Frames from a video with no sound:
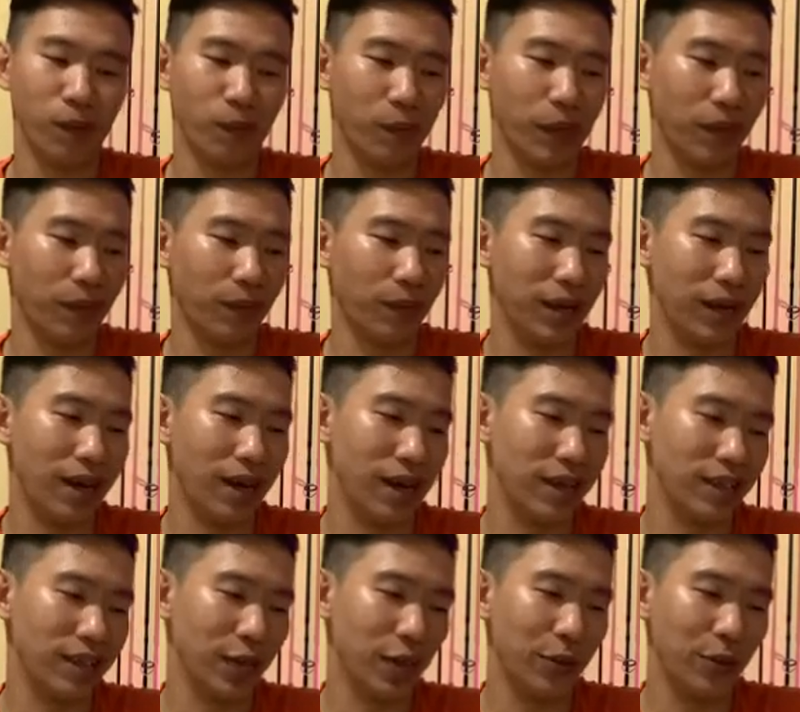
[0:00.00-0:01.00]
lumayan
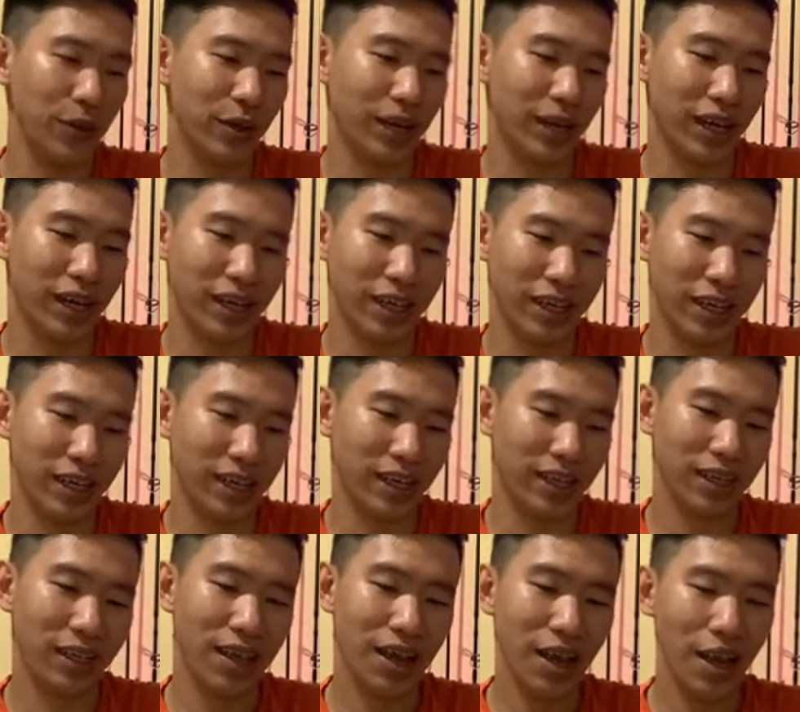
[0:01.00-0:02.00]
beda jauh dengan yang
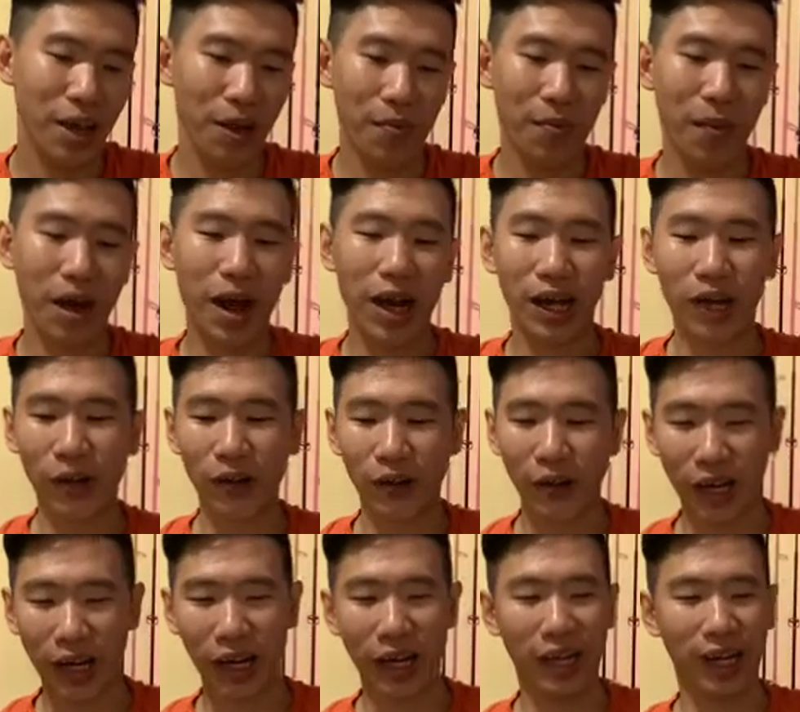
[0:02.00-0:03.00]

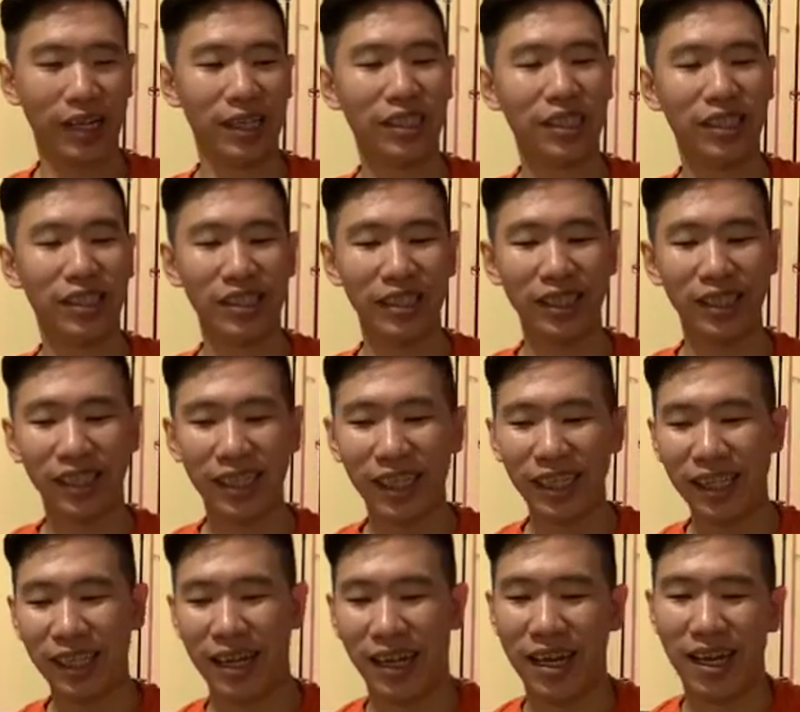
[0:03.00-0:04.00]
Magoe
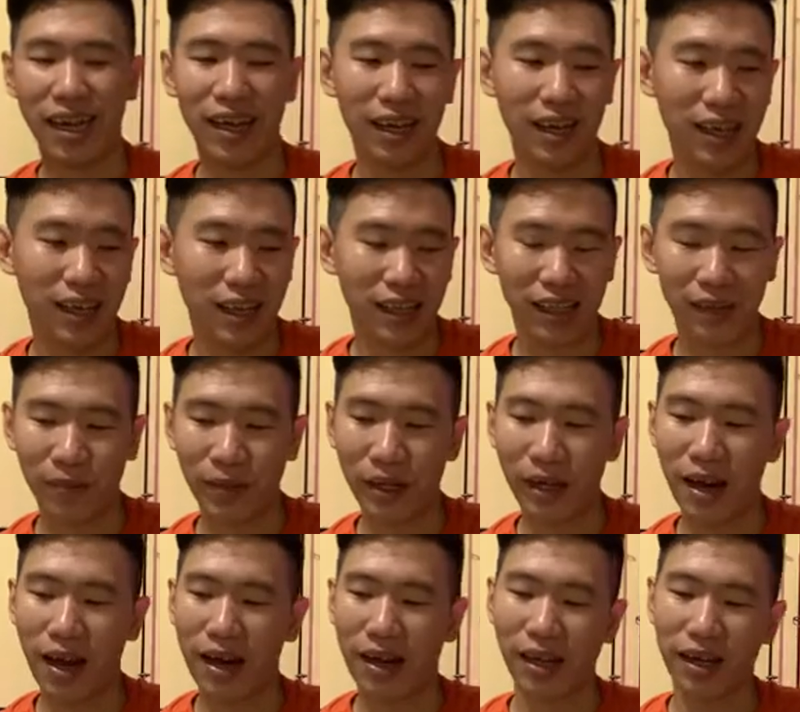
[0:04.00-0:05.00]
GT nya ya
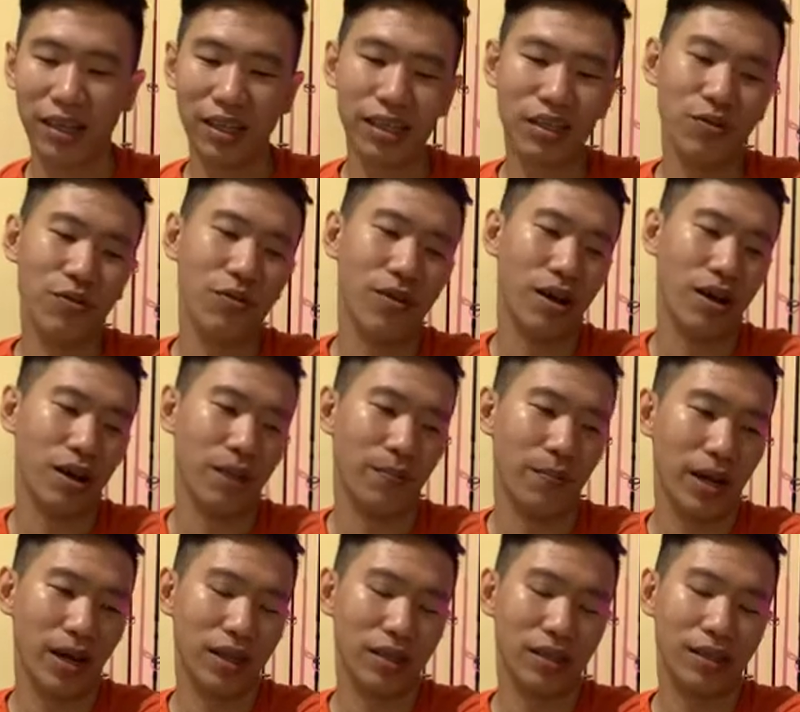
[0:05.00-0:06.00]
cuman harganya juga
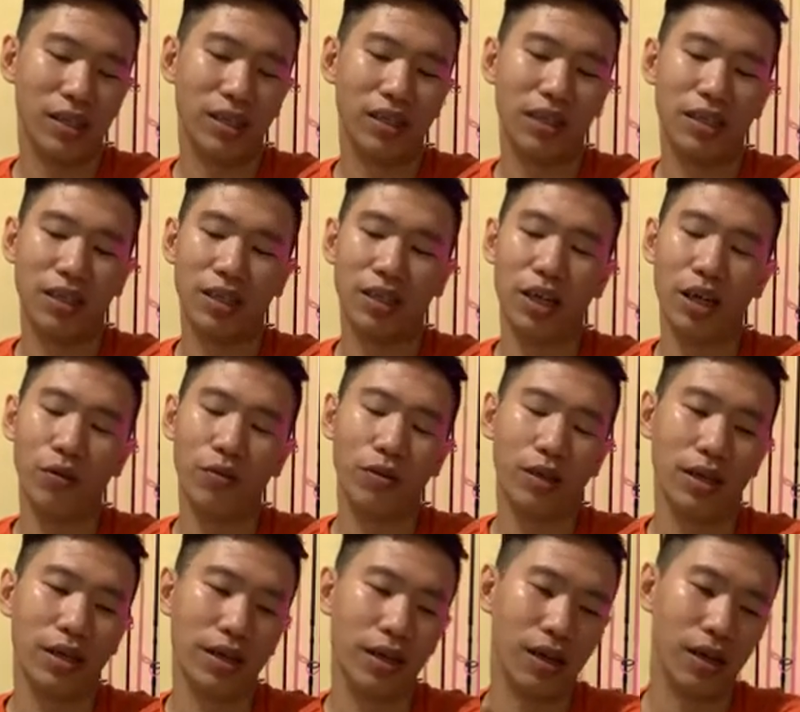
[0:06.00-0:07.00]
lumayan selisih jauh
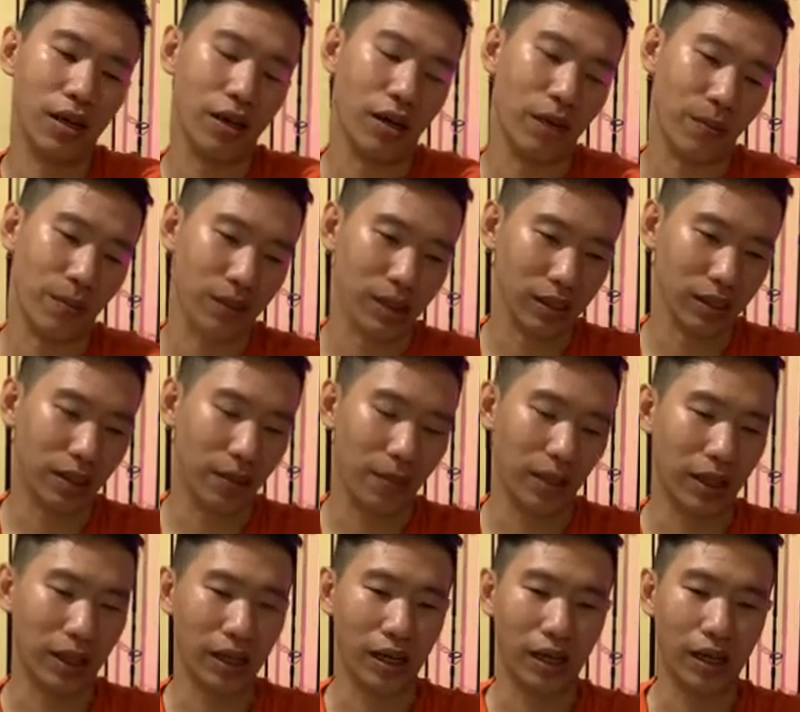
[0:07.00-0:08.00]
jadi kalau emang
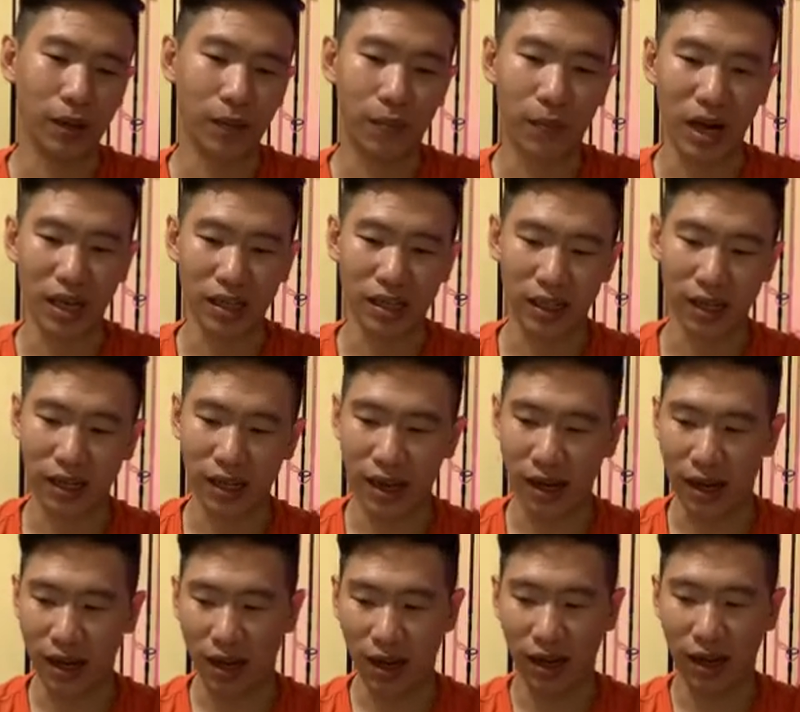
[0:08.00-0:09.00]
sahabat angler
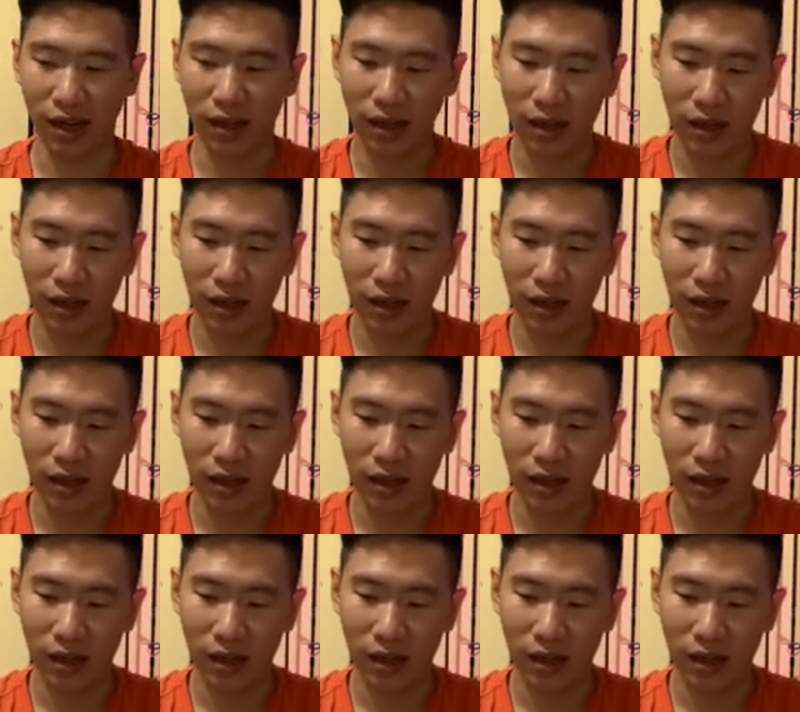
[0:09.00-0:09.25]
budgetnya